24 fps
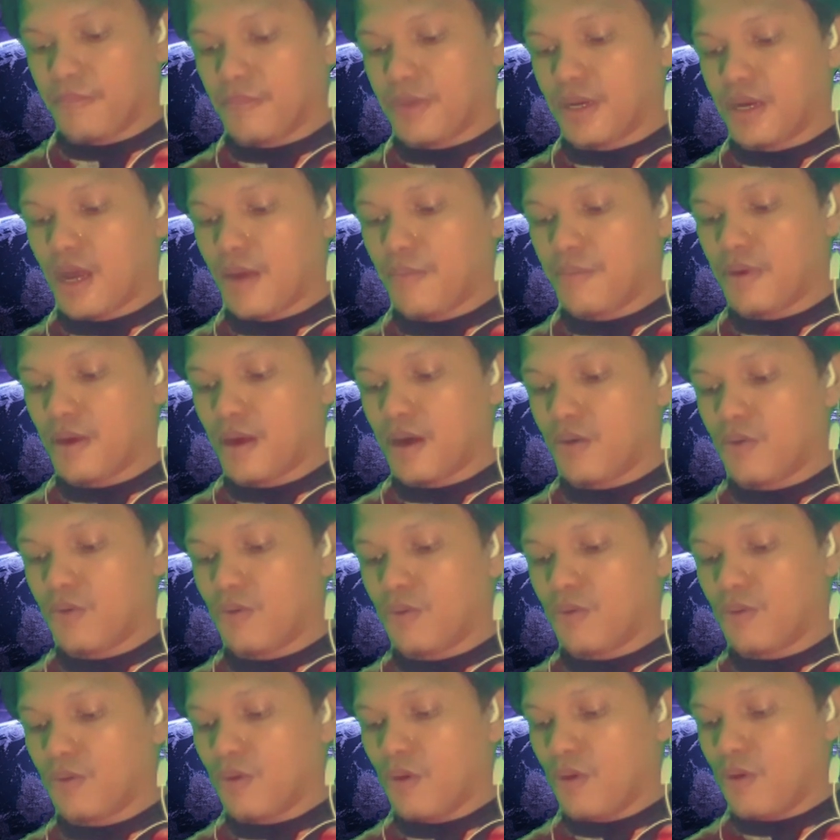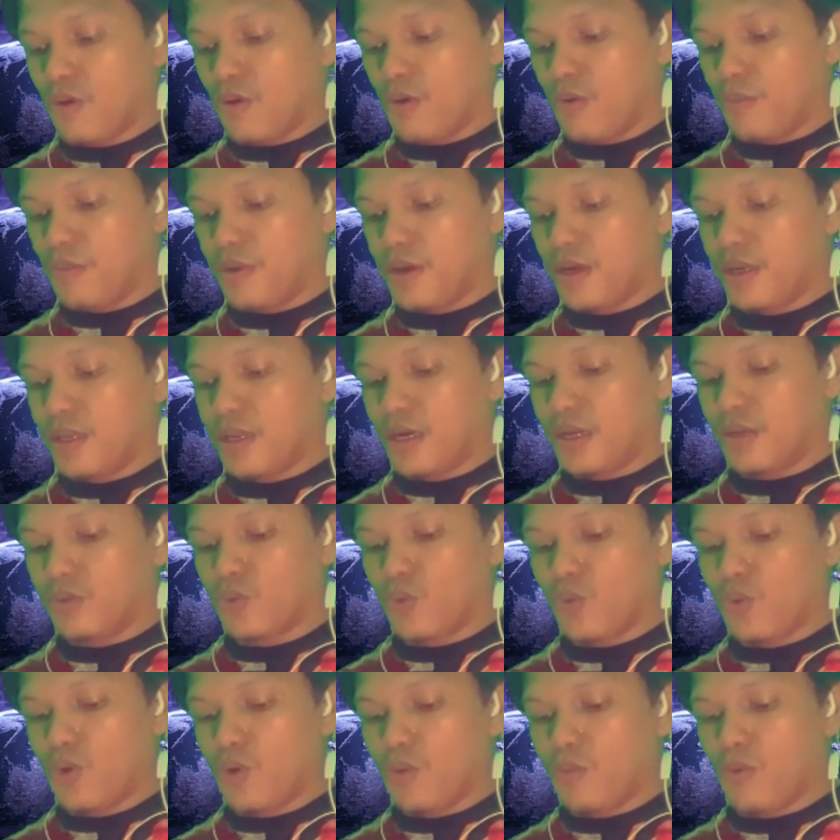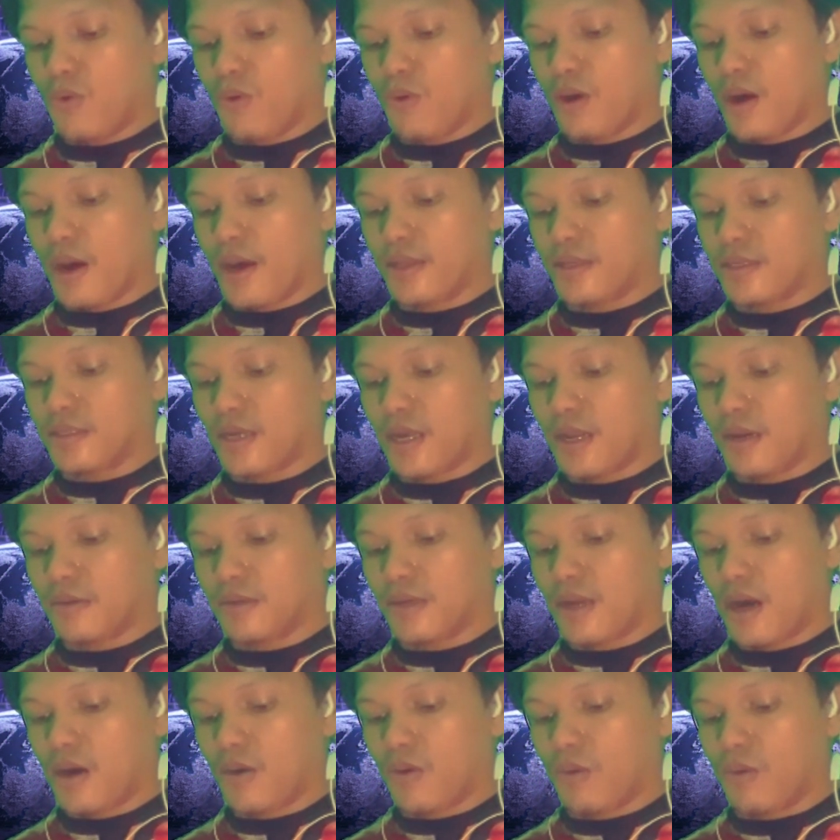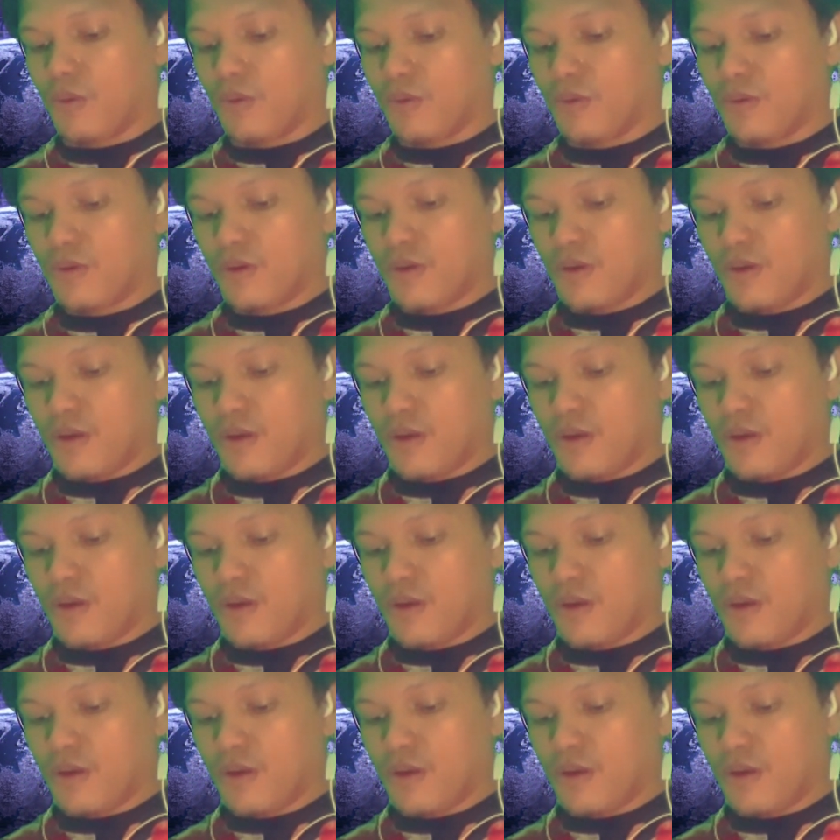Marami ang humingi ng tulong mo kahit sa saan dako.